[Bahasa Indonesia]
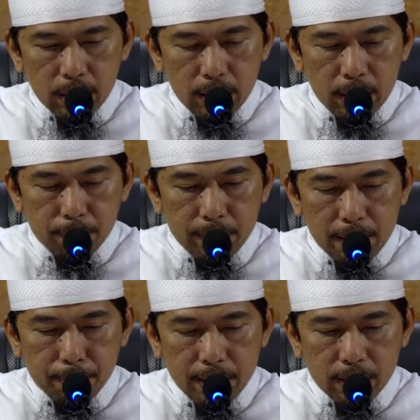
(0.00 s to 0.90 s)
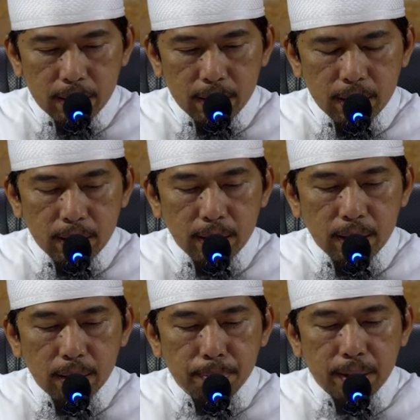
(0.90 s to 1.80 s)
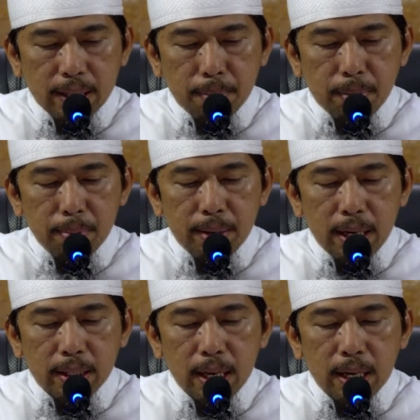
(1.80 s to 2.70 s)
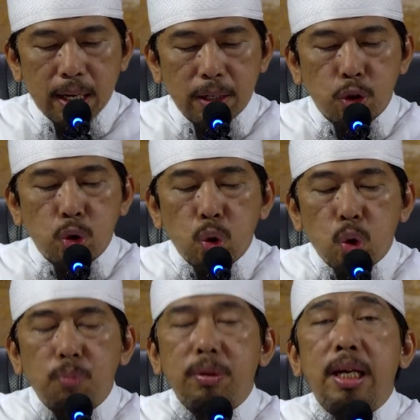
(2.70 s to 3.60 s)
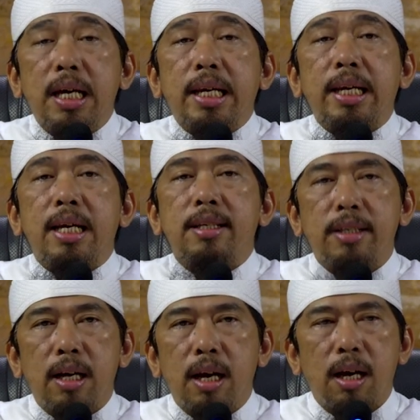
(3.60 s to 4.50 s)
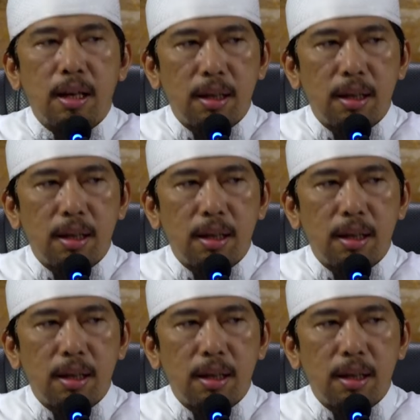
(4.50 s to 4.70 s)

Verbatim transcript: Ini pendapat pertama yang mengatakan cukup dengerin aja.